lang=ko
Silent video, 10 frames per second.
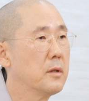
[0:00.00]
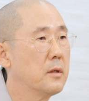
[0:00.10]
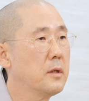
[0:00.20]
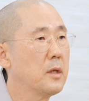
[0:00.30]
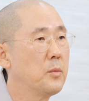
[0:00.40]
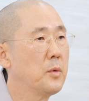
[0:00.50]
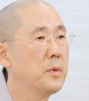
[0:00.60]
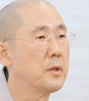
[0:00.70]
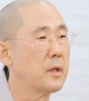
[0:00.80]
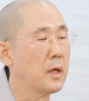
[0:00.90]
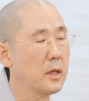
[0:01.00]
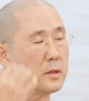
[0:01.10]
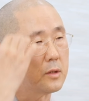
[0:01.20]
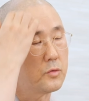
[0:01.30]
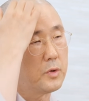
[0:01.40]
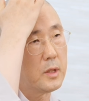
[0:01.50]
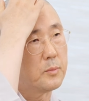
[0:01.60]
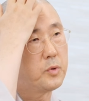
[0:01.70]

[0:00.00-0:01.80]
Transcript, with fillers: 그렇게 보면 되게 이제 수행이